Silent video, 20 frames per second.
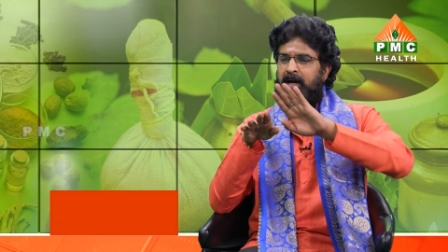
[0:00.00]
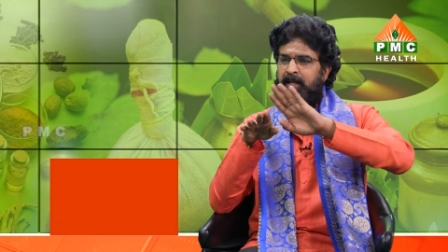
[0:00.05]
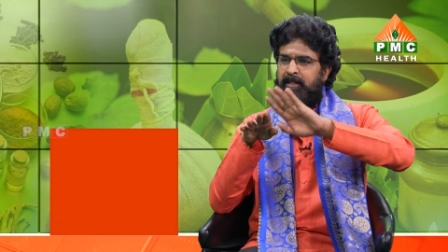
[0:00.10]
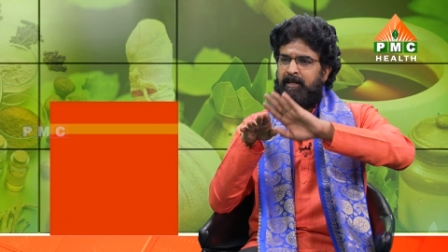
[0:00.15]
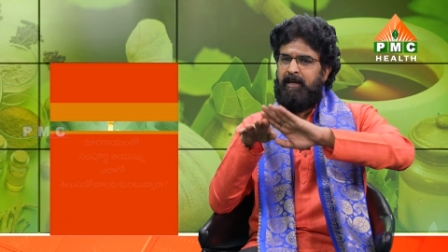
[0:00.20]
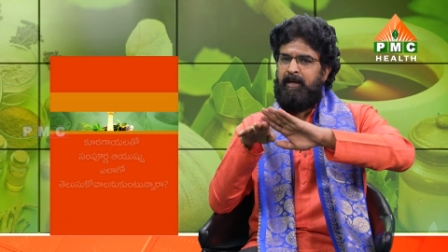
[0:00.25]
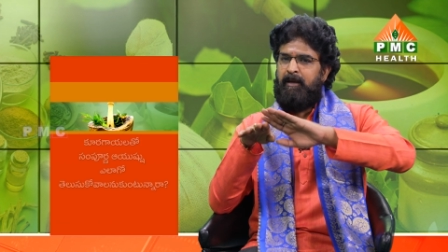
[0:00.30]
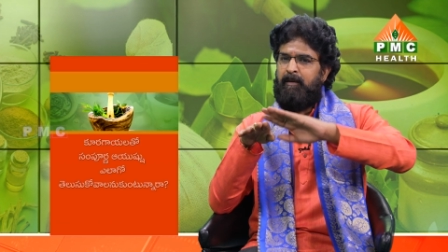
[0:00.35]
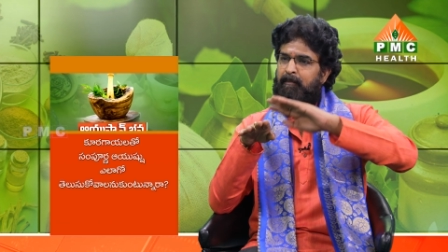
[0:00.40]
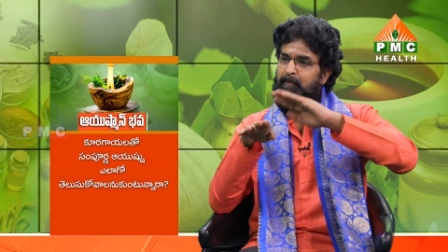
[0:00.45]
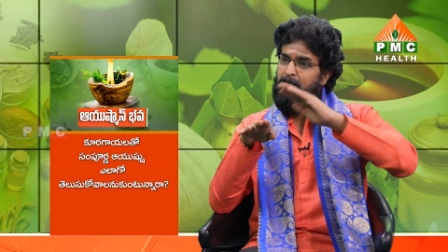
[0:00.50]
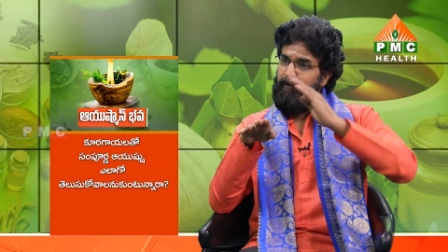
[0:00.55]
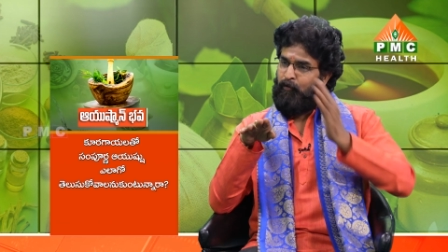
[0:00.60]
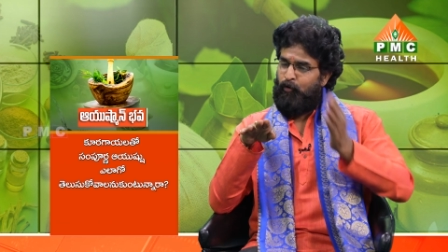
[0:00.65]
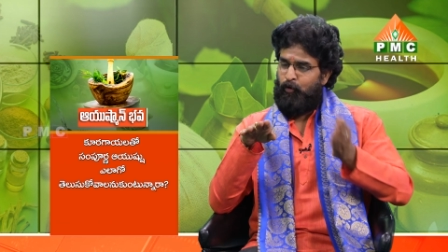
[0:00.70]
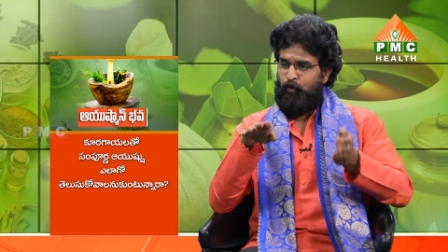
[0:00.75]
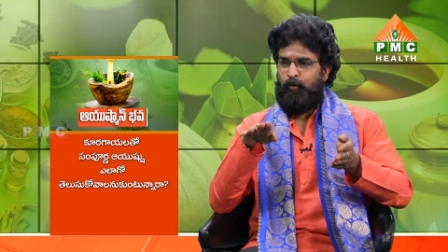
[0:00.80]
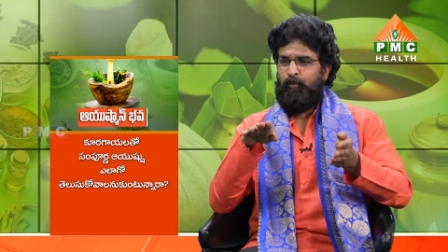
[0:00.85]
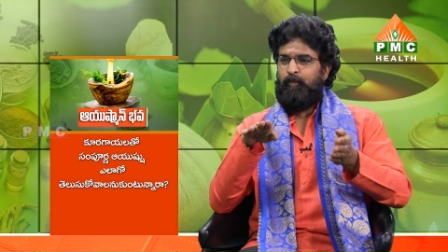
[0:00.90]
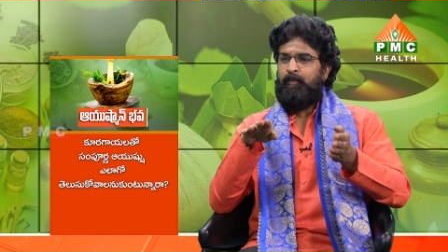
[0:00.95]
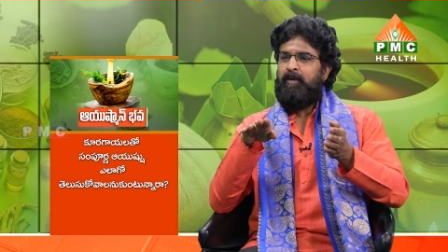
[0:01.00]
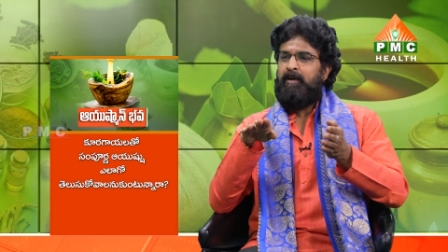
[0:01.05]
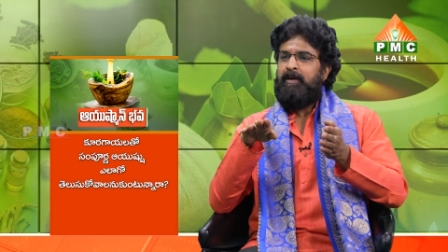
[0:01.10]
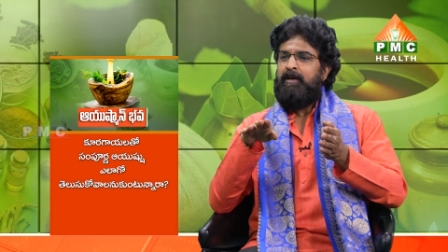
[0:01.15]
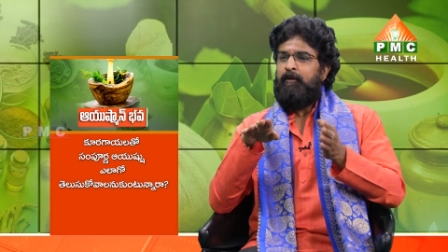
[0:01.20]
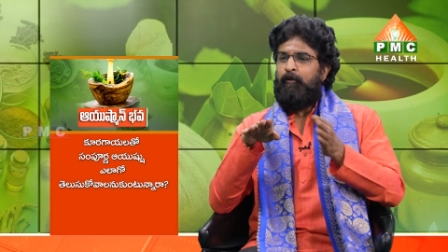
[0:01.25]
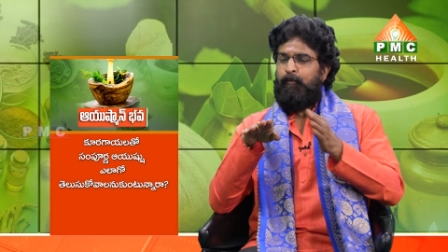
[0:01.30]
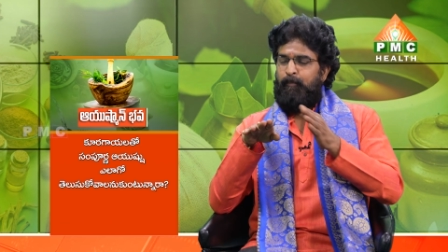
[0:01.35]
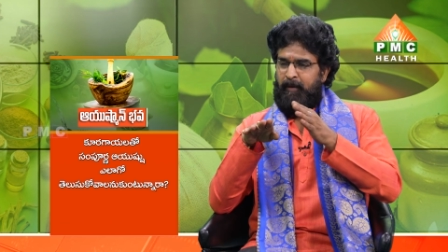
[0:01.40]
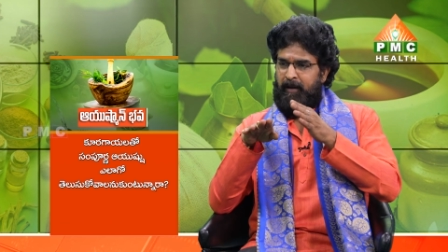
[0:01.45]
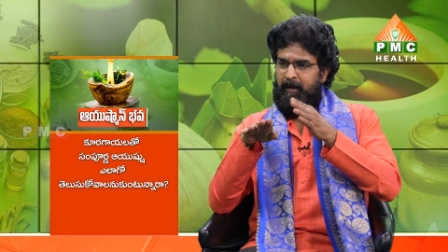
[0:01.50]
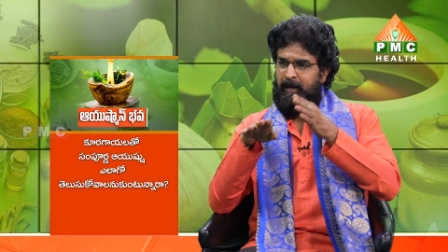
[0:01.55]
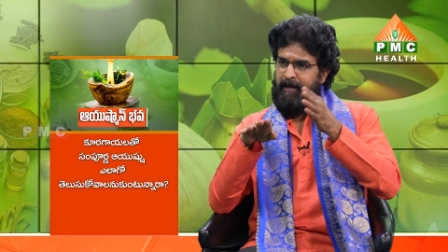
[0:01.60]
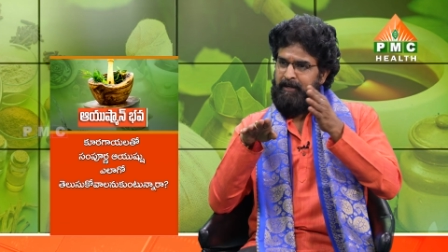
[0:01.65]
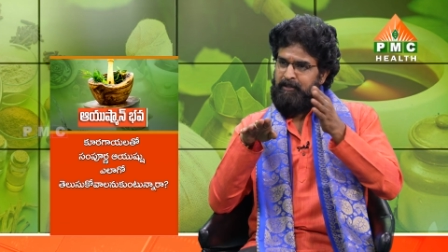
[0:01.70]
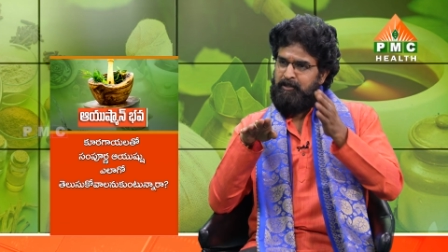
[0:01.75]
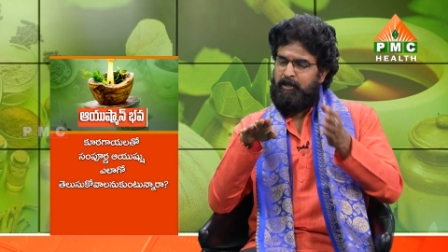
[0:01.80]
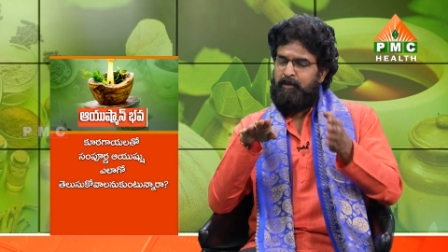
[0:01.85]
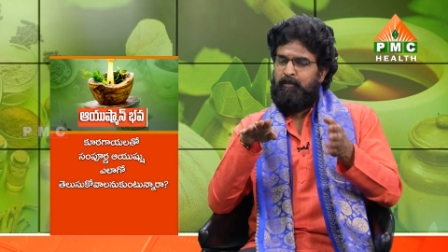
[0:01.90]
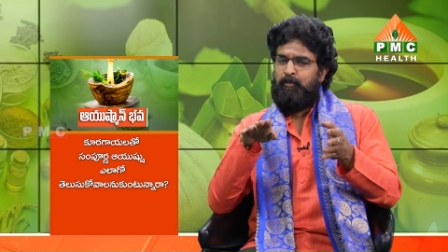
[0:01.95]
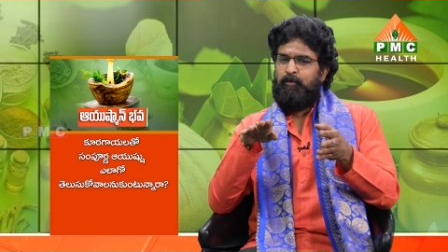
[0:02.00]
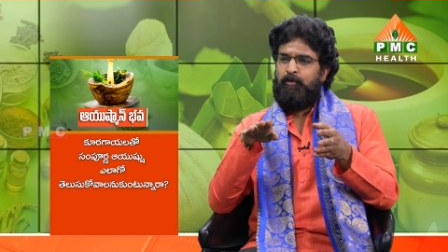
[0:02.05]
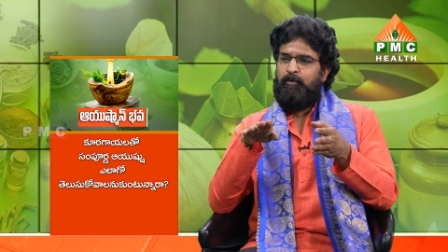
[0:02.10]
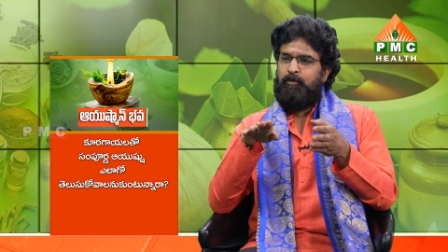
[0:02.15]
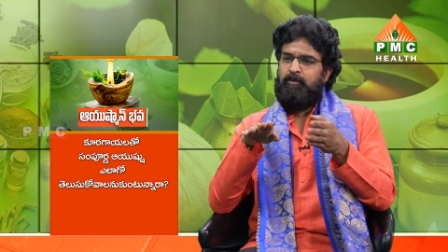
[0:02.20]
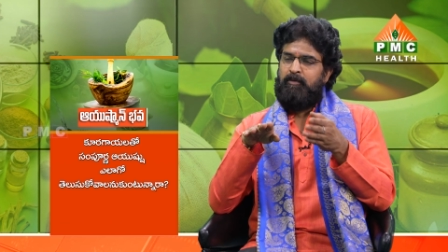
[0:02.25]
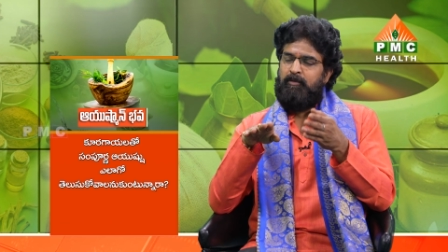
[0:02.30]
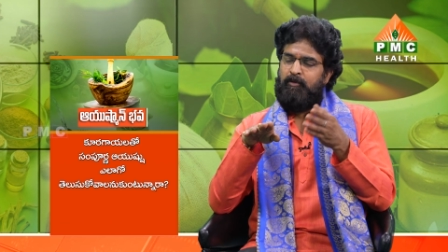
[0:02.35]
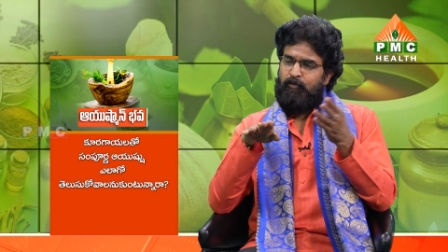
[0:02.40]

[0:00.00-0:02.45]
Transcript: అది బిఫోర్ పీరియడ్స్కి ముందు